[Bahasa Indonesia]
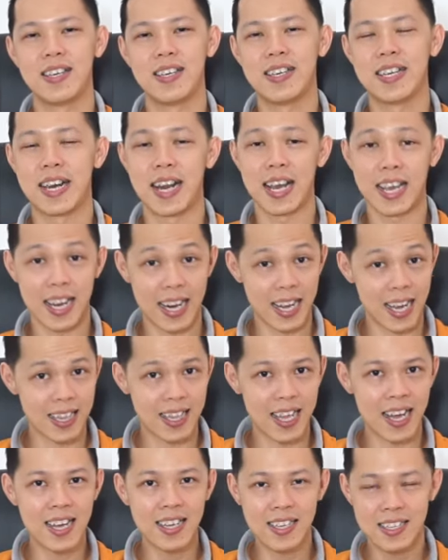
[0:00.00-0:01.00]
Dan akhir
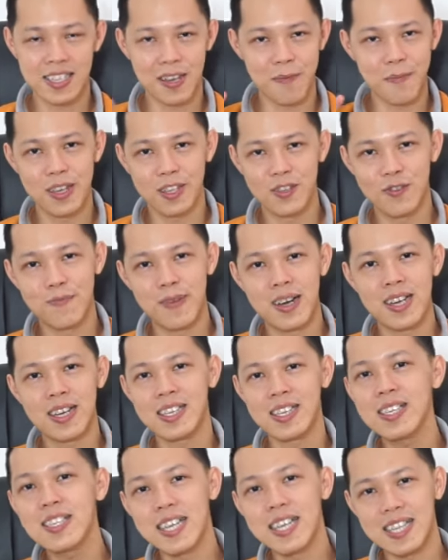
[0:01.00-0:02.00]
kata, sampai jumpa
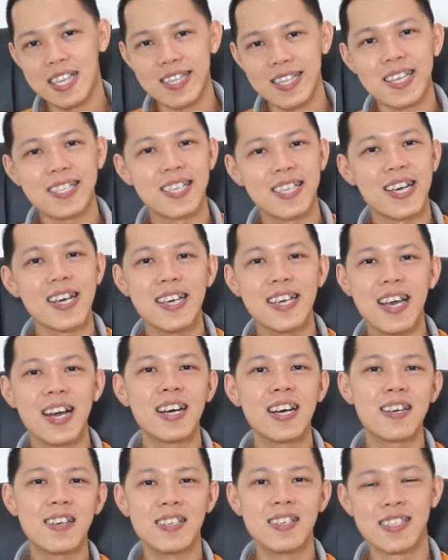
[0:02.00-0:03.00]
di catatan saya
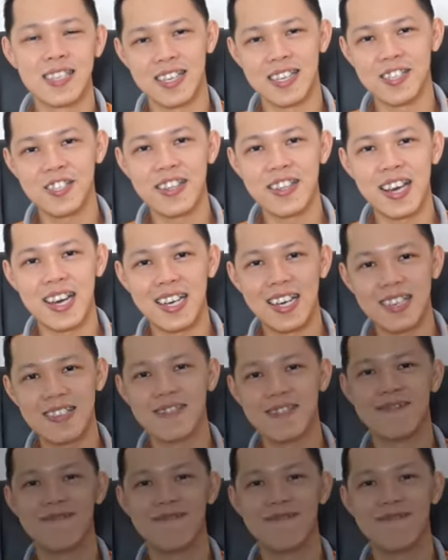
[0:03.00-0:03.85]
yang selanjutnya.